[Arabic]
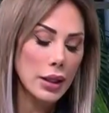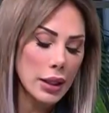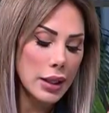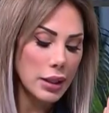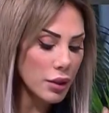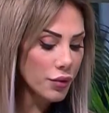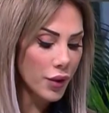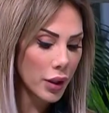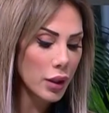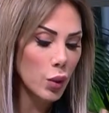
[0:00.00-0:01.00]
هي
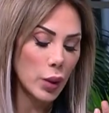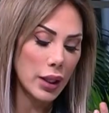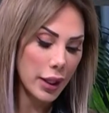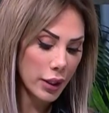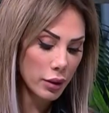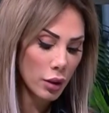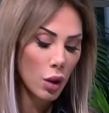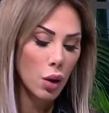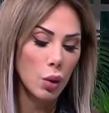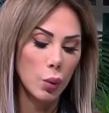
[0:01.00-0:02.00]
القرفه والهيل
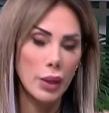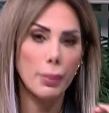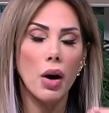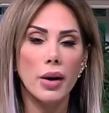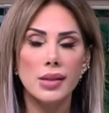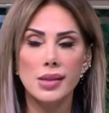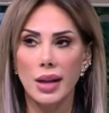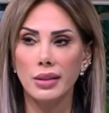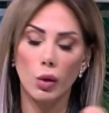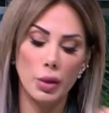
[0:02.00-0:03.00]
والبهار
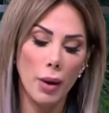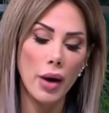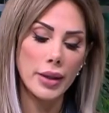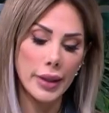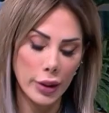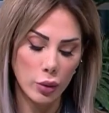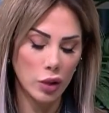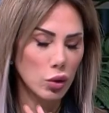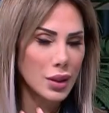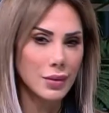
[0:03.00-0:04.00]
الساده او البهار الحلو
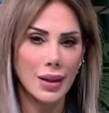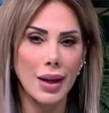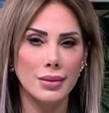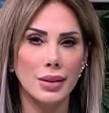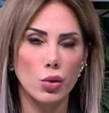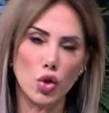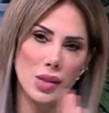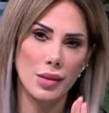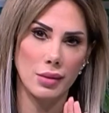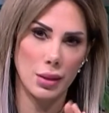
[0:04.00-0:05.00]
هدول الثلاثه
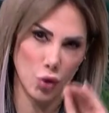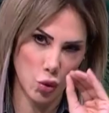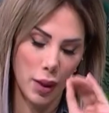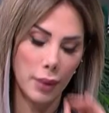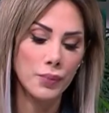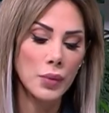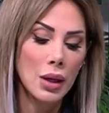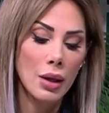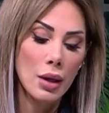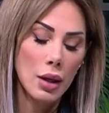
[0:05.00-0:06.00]
وجوزة الطيب شوي
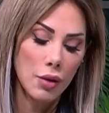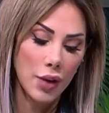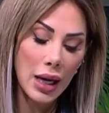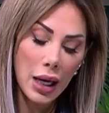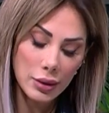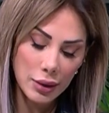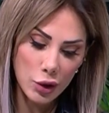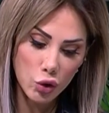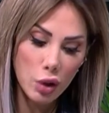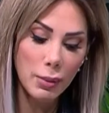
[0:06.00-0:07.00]
فانا حاطه
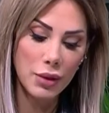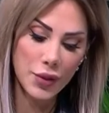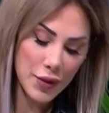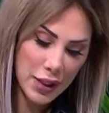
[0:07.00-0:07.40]
هدول مع الفلفل